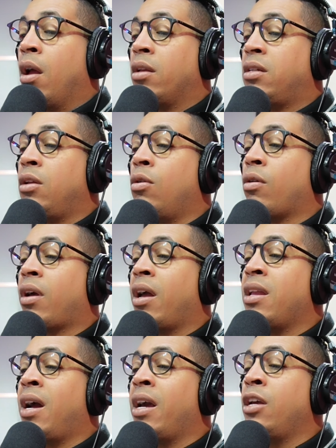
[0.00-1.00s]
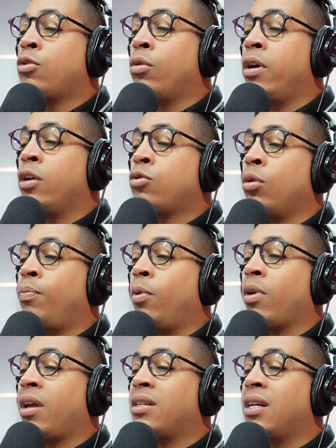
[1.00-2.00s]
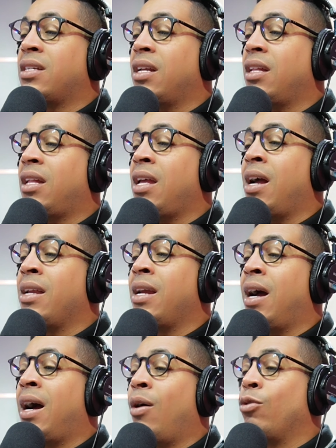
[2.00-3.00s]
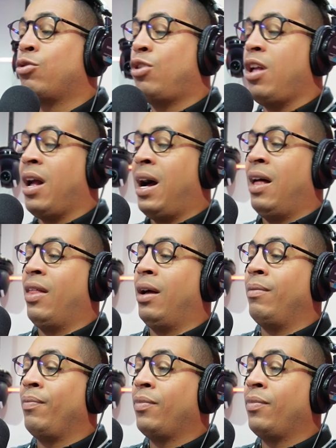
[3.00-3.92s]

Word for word: Sino que ella hizo eso porque se sentía ya hostigada.